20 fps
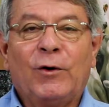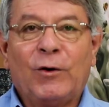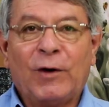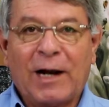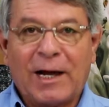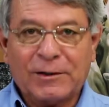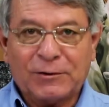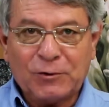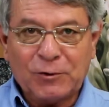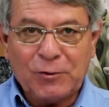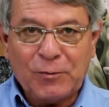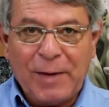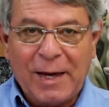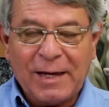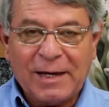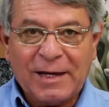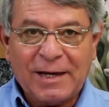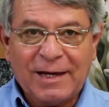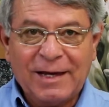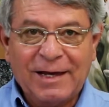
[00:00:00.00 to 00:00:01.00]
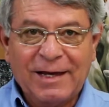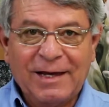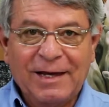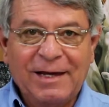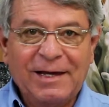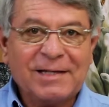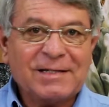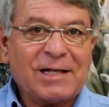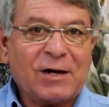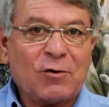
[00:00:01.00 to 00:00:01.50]
Olá, tudo bem?
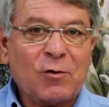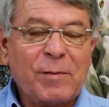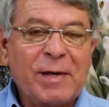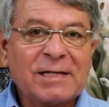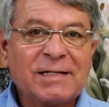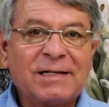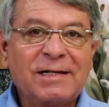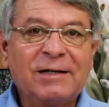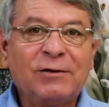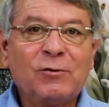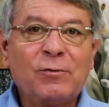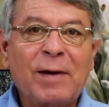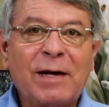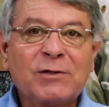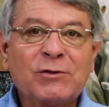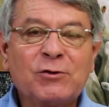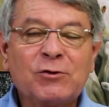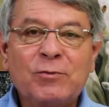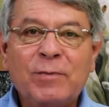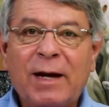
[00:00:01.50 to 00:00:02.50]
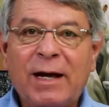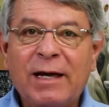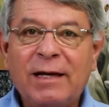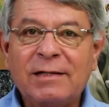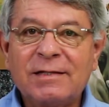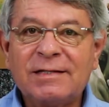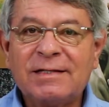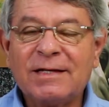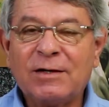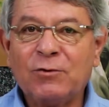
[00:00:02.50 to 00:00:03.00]
Está começando mais uma
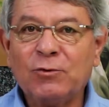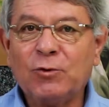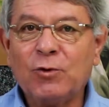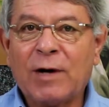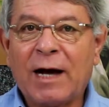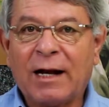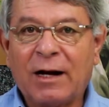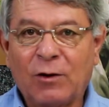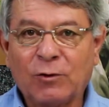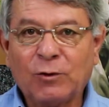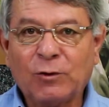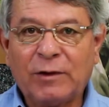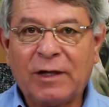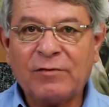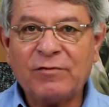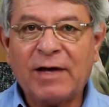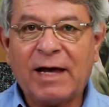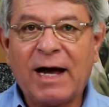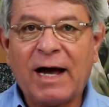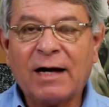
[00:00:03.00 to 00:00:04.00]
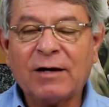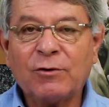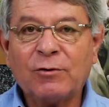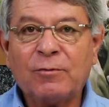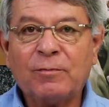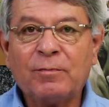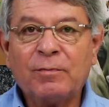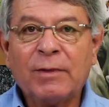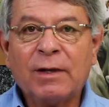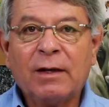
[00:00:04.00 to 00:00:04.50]
edição do canal do TV
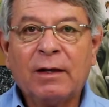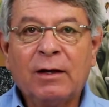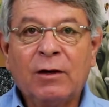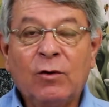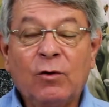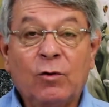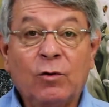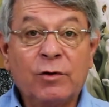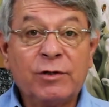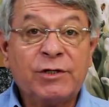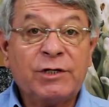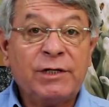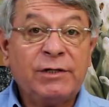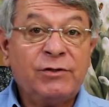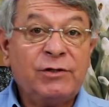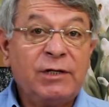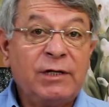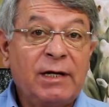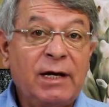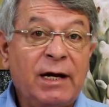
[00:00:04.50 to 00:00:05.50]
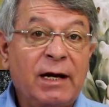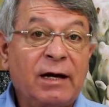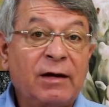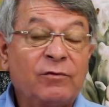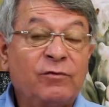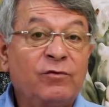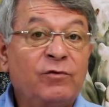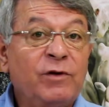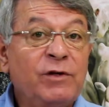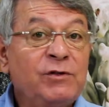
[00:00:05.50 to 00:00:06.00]
Agro. Hoje, dia
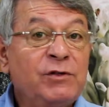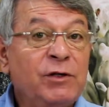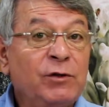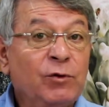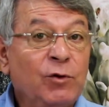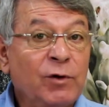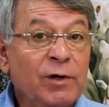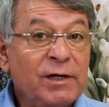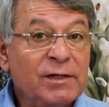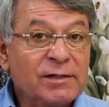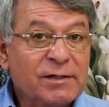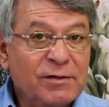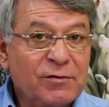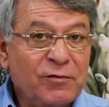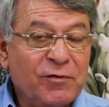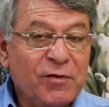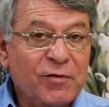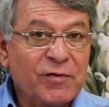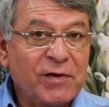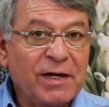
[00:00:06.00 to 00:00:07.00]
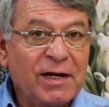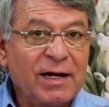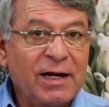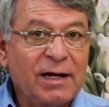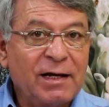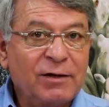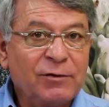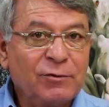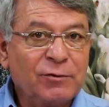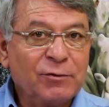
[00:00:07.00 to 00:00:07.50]
22 de
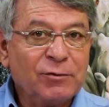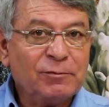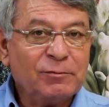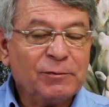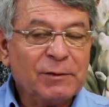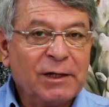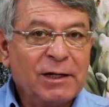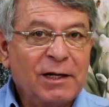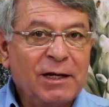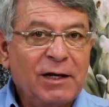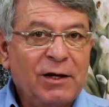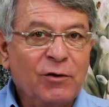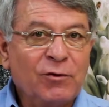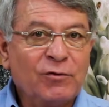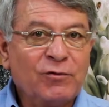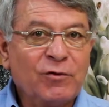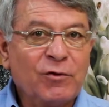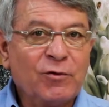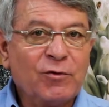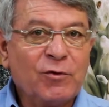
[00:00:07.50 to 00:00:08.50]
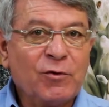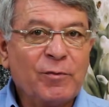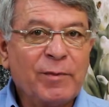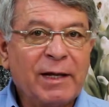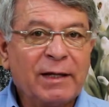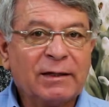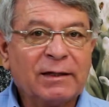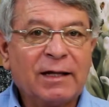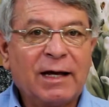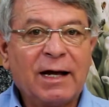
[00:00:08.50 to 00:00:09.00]
fevereiro, eu vou
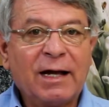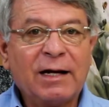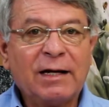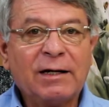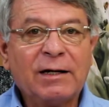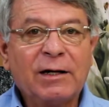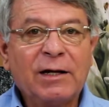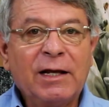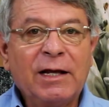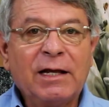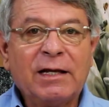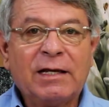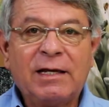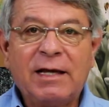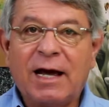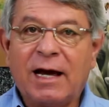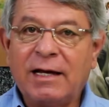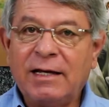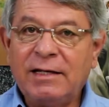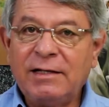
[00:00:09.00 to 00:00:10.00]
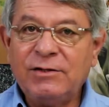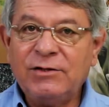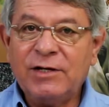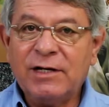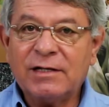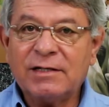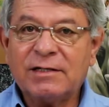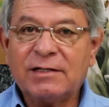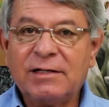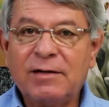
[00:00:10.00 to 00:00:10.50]
comentar que a
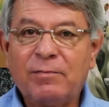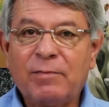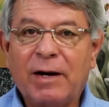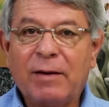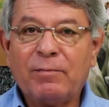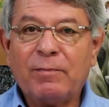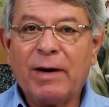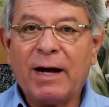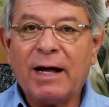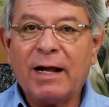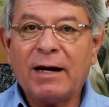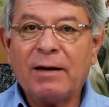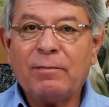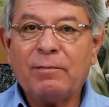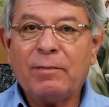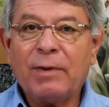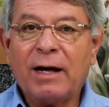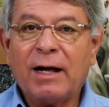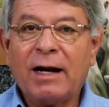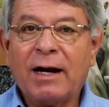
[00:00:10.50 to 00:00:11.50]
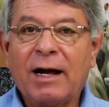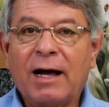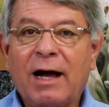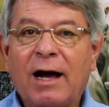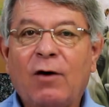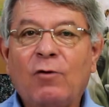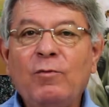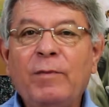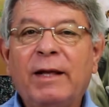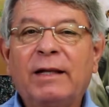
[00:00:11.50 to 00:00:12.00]
Índia se prepara para
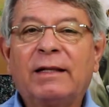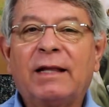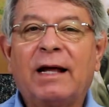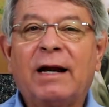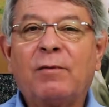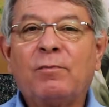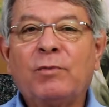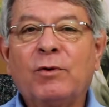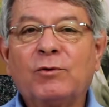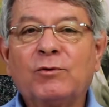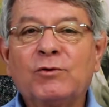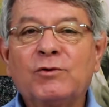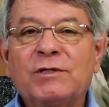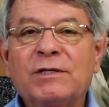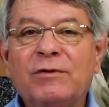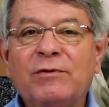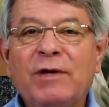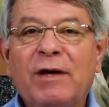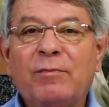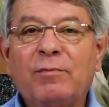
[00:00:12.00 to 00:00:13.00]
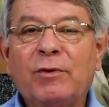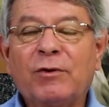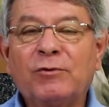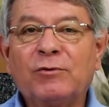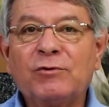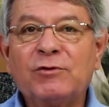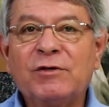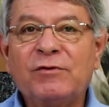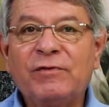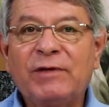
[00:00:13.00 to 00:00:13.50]
aumentar a produção e a
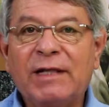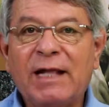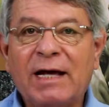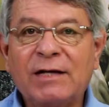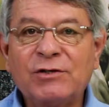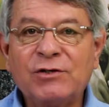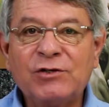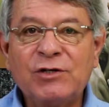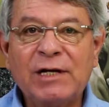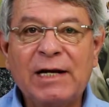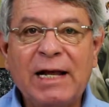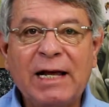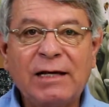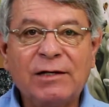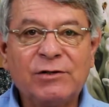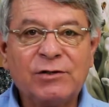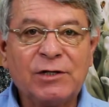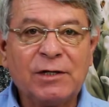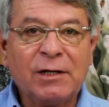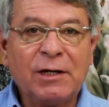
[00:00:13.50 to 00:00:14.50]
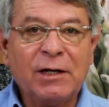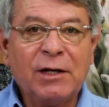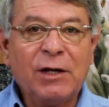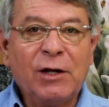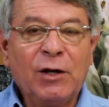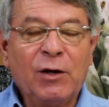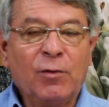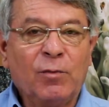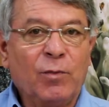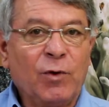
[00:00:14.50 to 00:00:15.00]
produtividade de leite
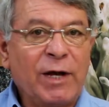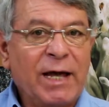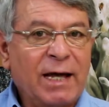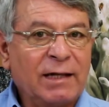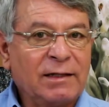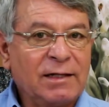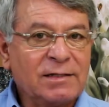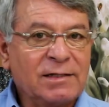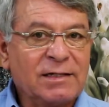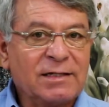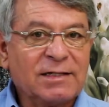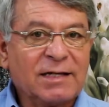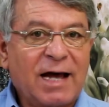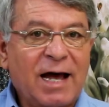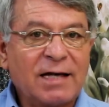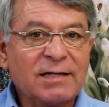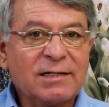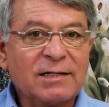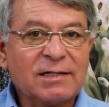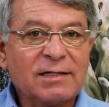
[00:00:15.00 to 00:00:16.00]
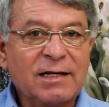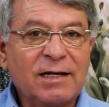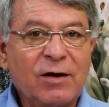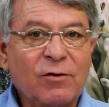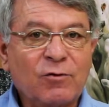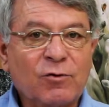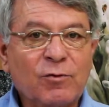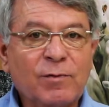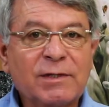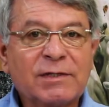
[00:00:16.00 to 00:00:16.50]
boiadas escassas em
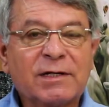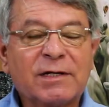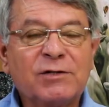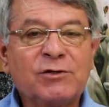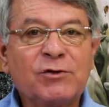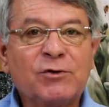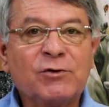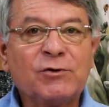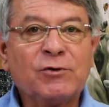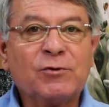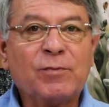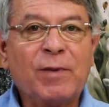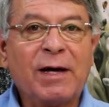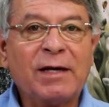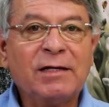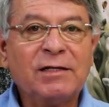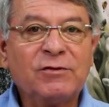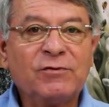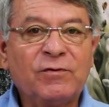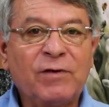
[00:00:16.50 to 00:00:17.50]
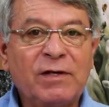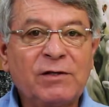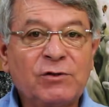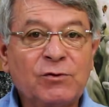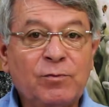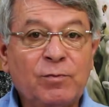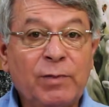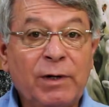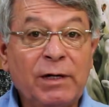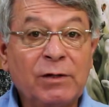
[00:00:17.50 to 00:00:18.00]
algumas regiões do país fez
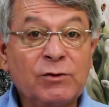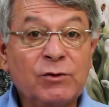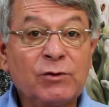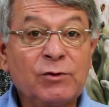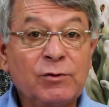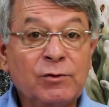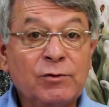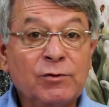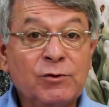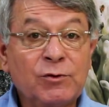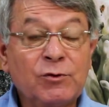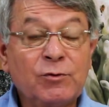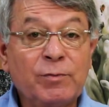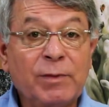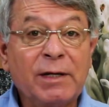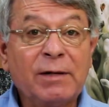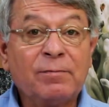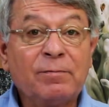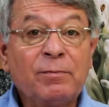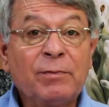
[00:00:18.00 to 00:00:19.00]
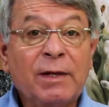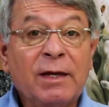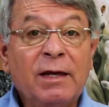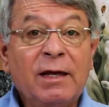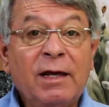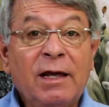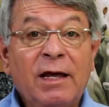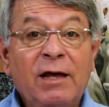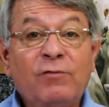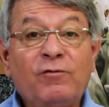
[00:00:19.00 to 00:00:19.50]
o preço subir.
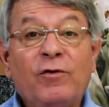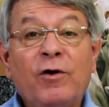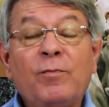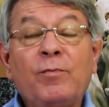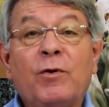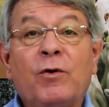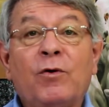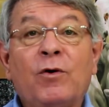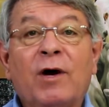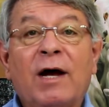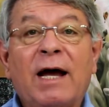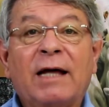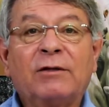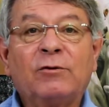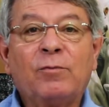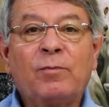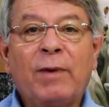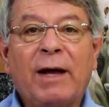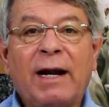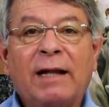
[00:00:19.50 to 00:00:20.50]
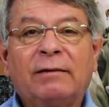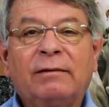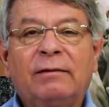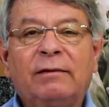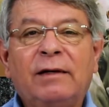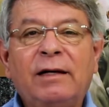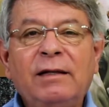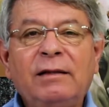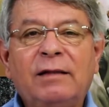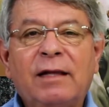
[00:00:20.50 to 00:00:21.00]
E foi prorrogado para
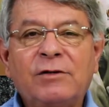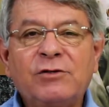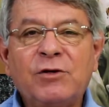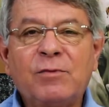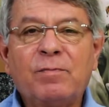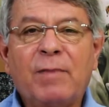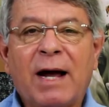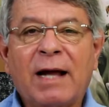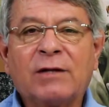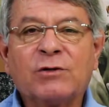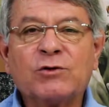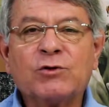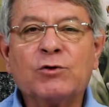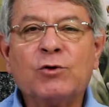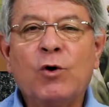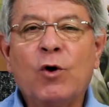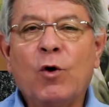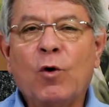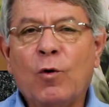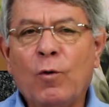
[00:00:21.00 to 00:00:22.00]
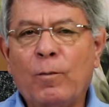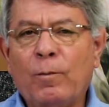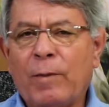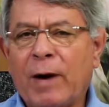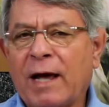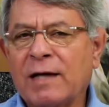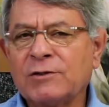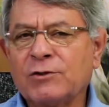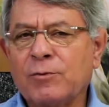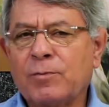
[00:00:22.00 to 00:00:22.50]
30 de março o
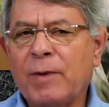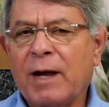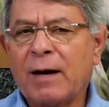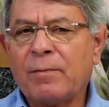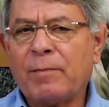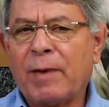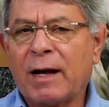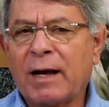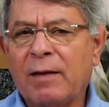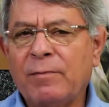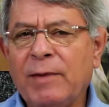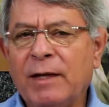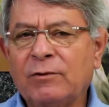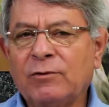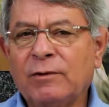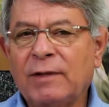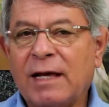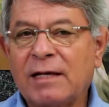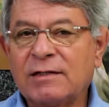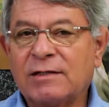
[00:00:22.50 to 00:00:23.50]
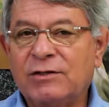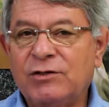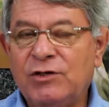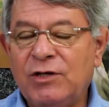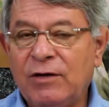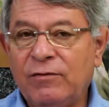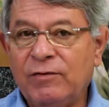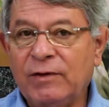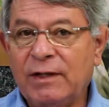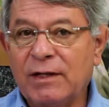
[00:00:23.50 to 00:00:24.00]
prazo para pagamento das
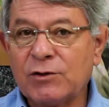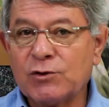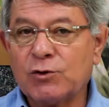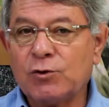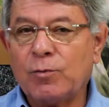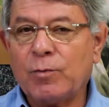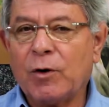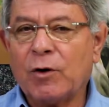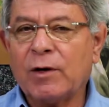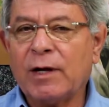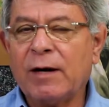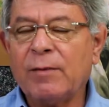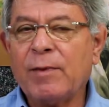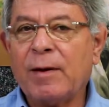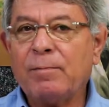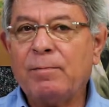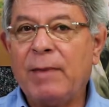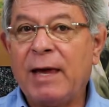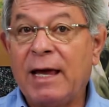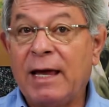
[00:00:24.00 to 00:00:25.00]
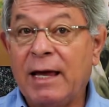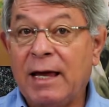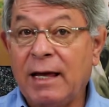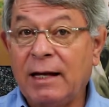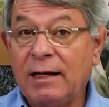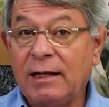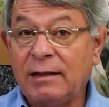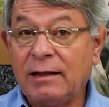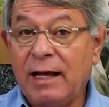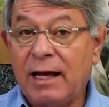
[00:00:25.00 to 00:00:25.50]
dívidas do programa
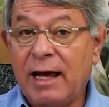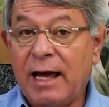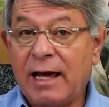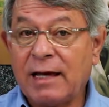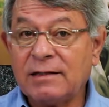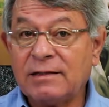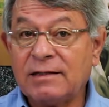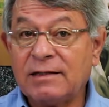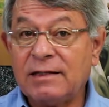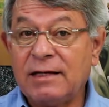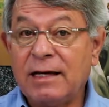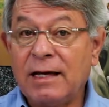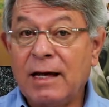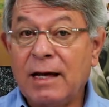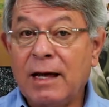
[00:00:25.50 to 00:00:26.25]
BNDES